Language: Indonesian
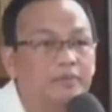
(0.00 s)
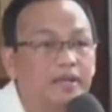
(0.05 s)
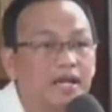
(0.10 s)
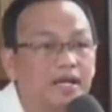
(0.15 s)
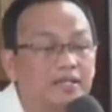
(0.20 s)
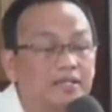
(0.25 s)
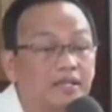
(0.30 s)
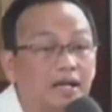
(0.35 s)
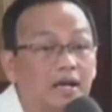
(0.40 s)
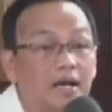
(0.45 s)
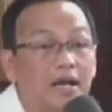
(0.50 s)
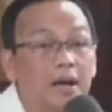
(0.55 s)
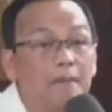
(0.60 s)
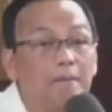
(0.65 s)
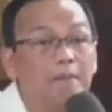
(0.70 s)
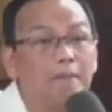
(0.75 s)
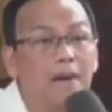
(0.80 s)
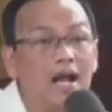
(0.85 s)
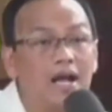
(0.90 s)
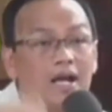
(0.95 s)
biasa.
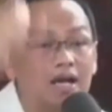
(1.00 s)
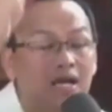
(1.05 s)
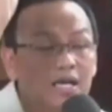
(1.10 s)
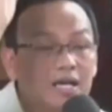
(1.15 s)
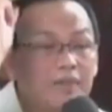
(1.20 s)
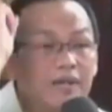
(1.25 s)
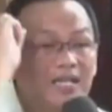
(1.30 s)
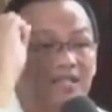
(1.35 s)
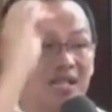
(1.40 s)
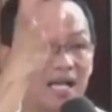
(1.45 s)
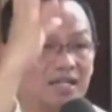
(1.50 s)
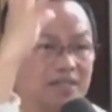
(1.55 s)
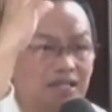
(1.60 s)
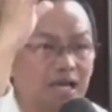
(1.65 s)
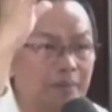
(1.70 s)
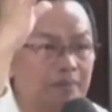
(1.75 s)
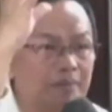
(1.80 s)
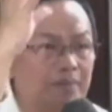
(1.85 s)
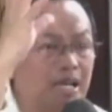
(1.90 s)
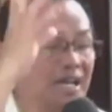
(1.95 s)
Bahkan lebih
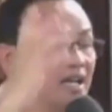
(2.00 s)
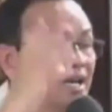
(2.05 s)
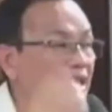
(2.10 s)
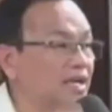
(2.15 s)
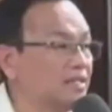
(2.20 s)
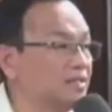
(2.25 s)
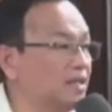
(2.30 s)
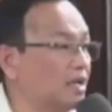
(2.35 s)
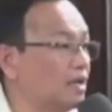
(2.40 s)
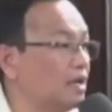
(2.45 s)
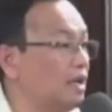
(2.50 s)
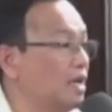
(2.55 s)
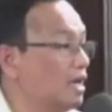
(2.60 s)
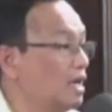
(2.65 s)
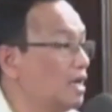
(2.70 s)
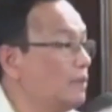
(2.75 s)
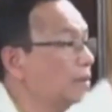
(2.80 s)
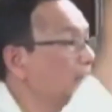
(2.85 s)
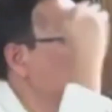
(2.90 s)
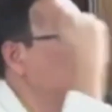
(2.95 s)
tajam dari laser,
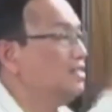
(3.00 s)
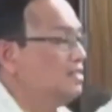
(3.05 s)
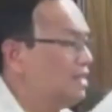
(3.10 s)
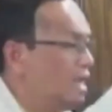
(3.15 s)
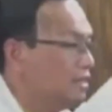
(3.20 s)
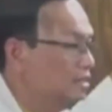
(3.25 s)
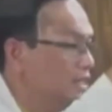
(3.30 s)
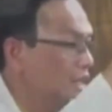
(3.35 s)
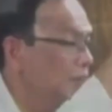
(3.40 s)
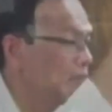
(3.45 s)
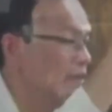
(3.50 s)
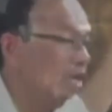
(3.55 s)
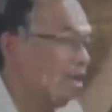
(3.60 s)
lebih tajam